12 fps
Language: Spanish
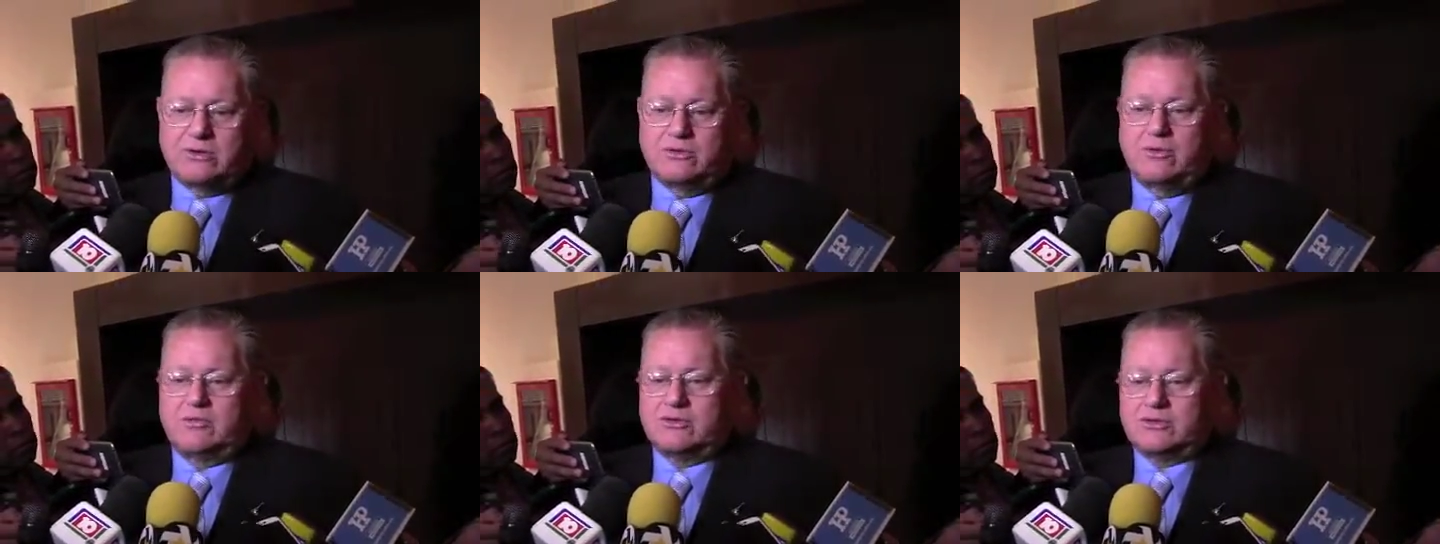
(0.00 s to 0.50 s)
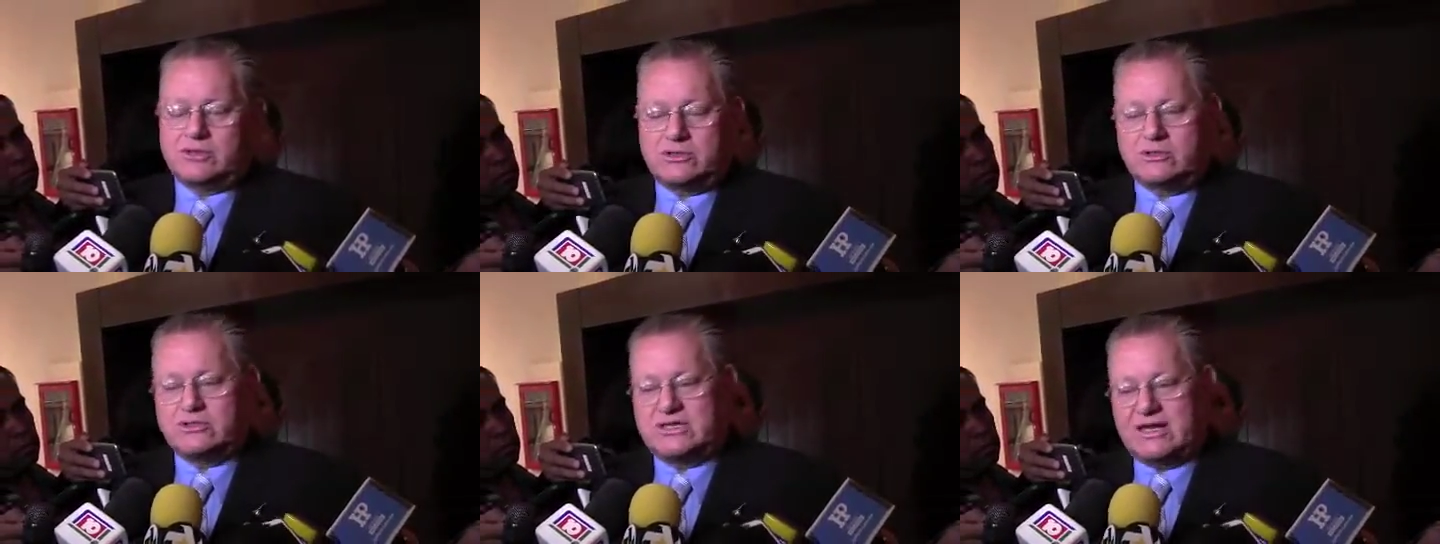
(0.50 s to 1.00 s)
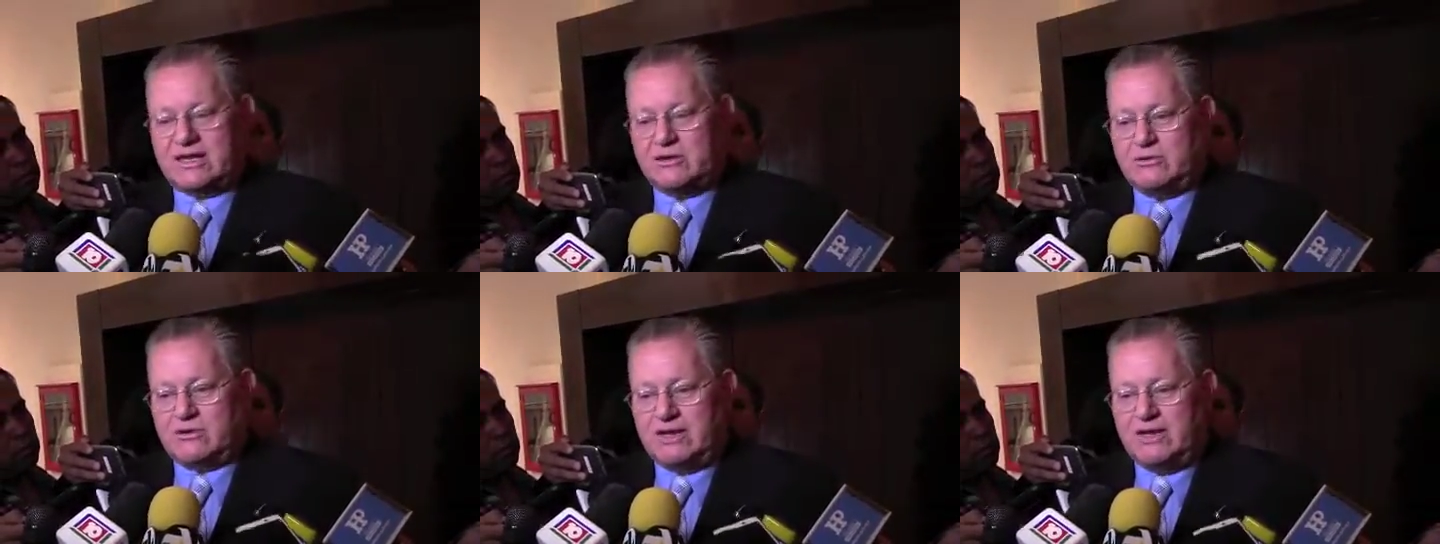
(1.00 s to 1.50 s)
tuvimos nosotros que
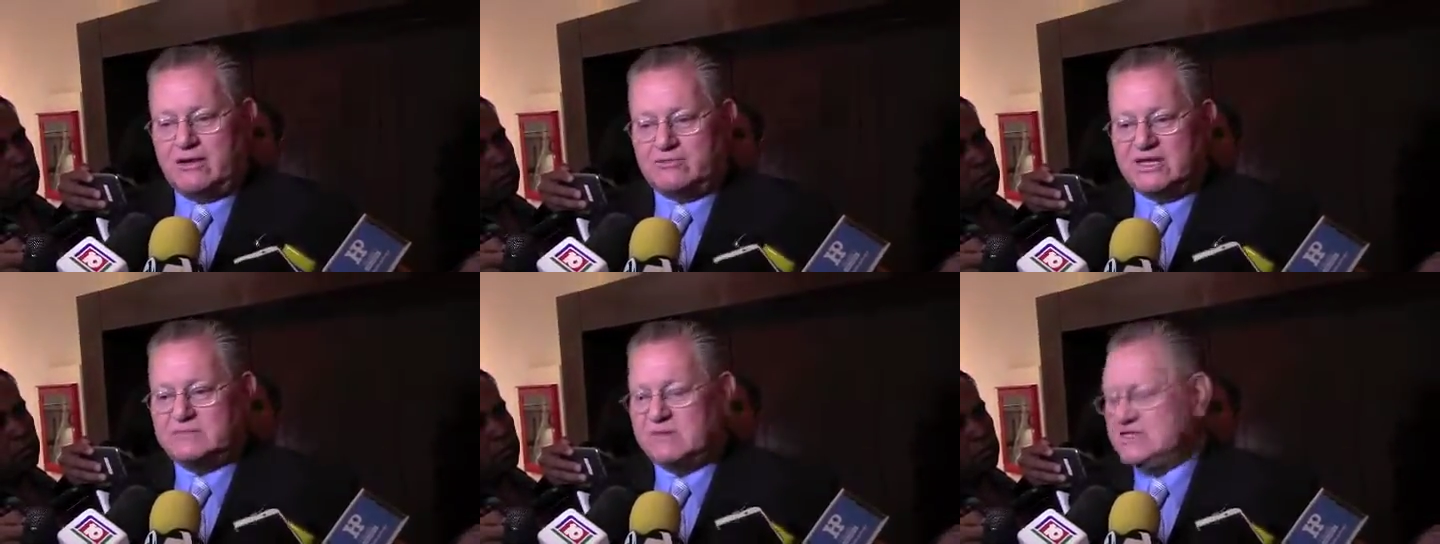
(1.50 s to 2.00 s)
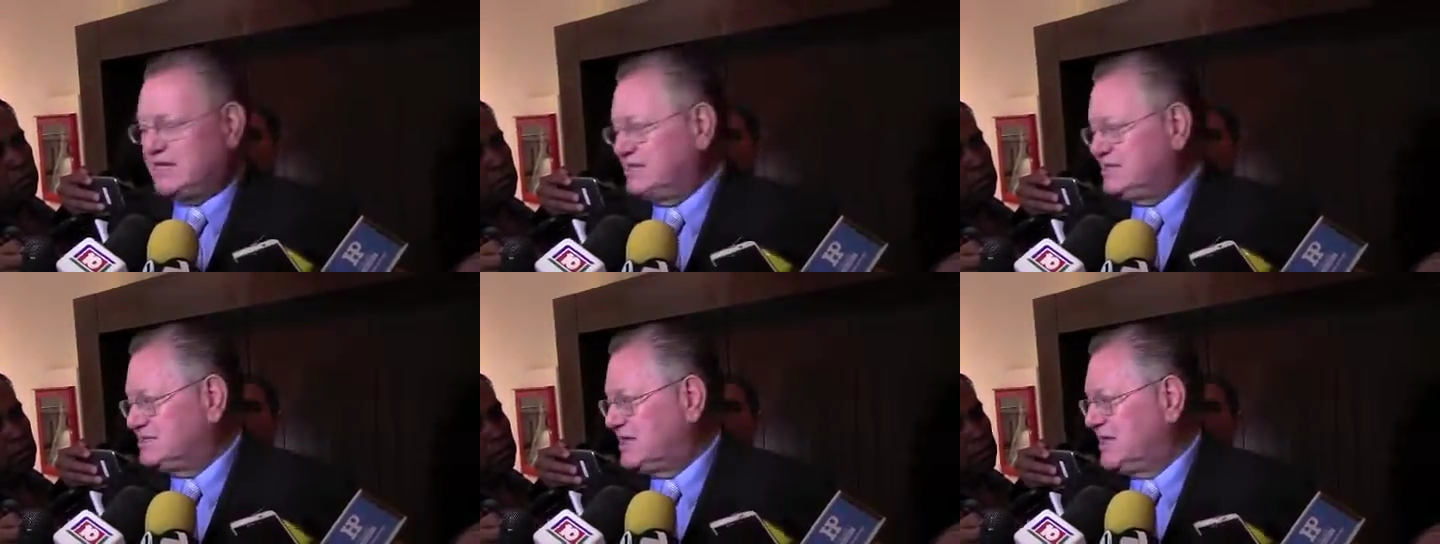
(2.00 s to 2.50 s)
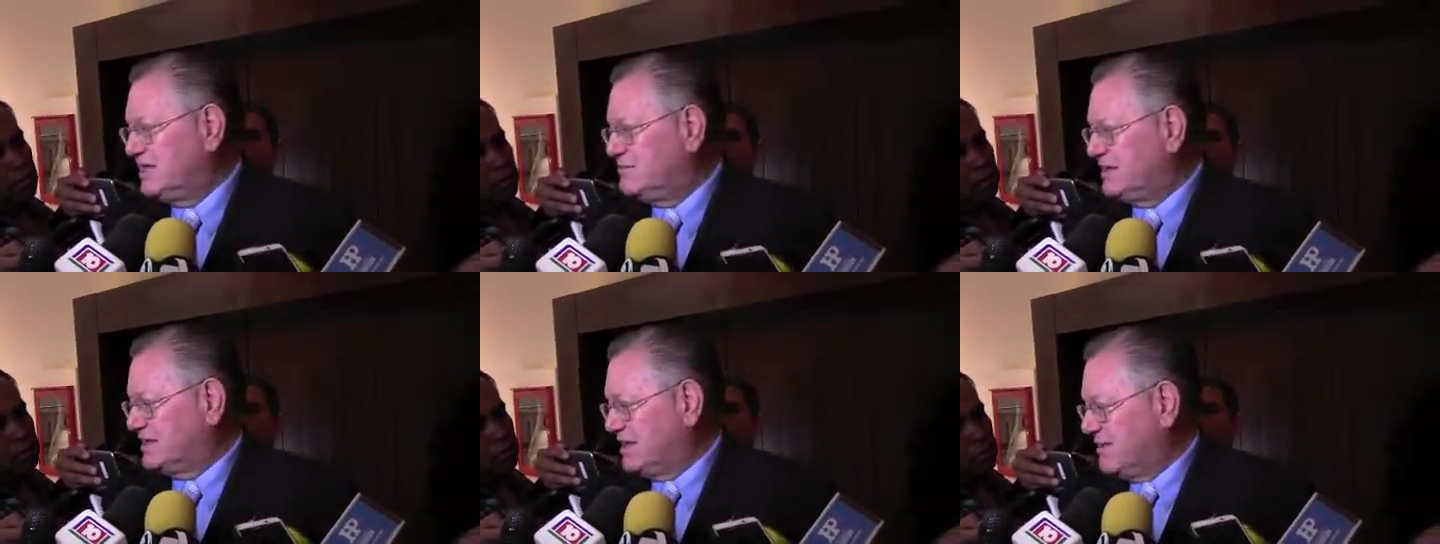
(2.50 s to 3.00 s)
recurrir a un especialista
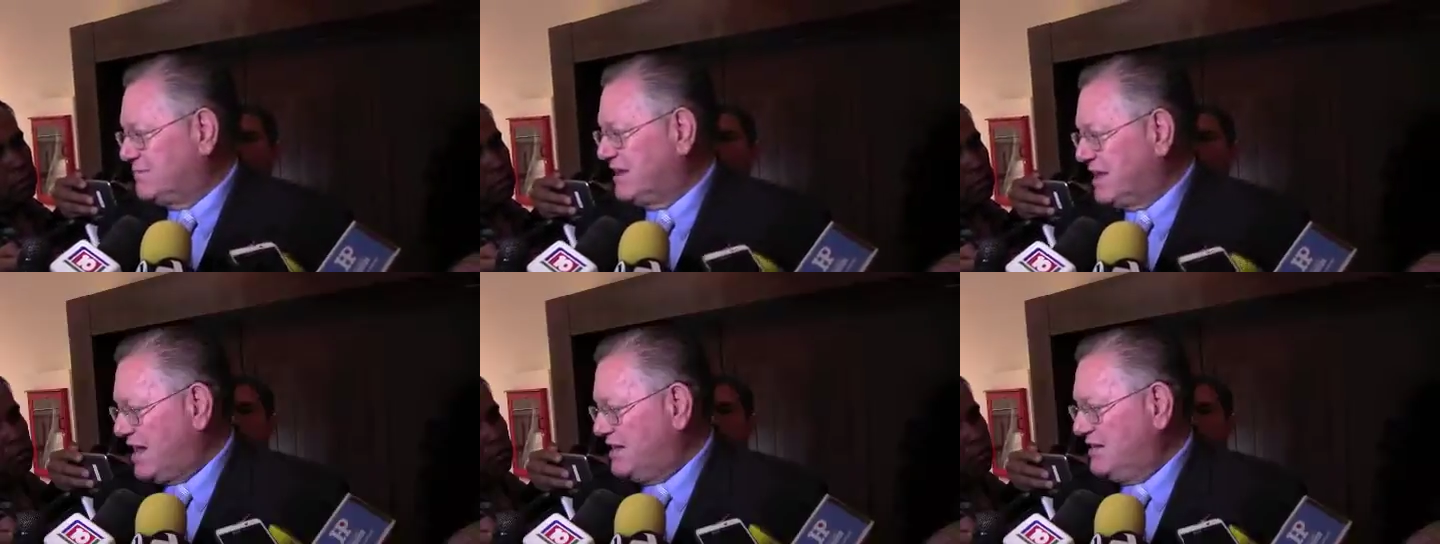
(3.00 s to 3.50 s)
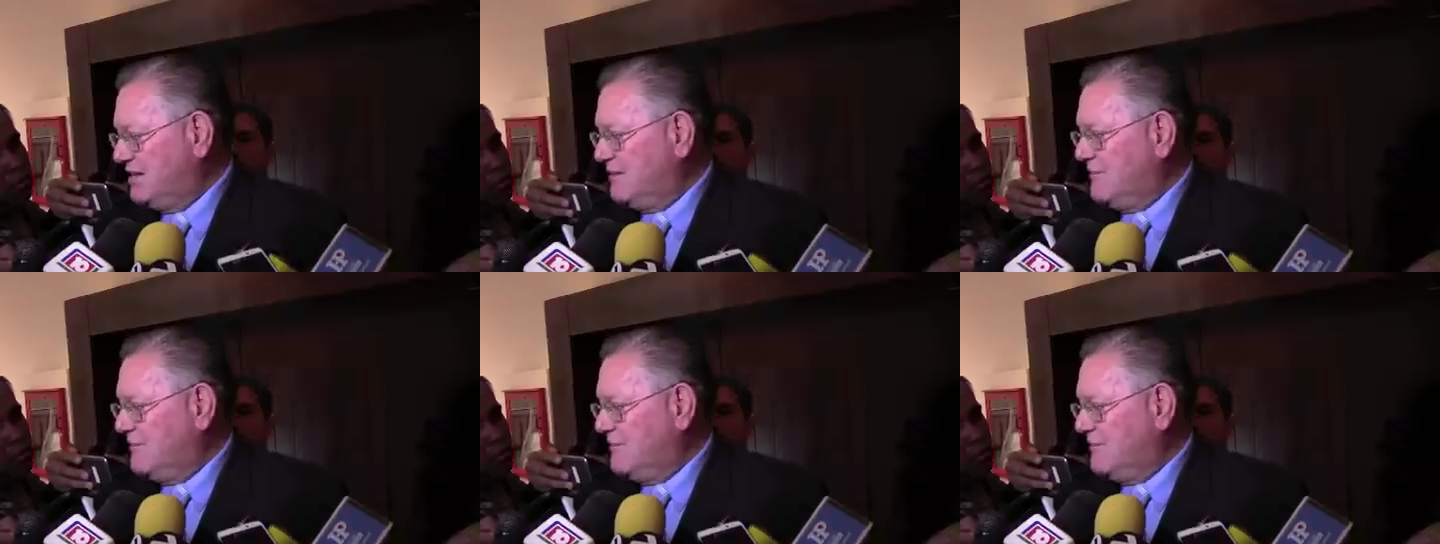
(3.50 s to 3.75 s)
en materia penal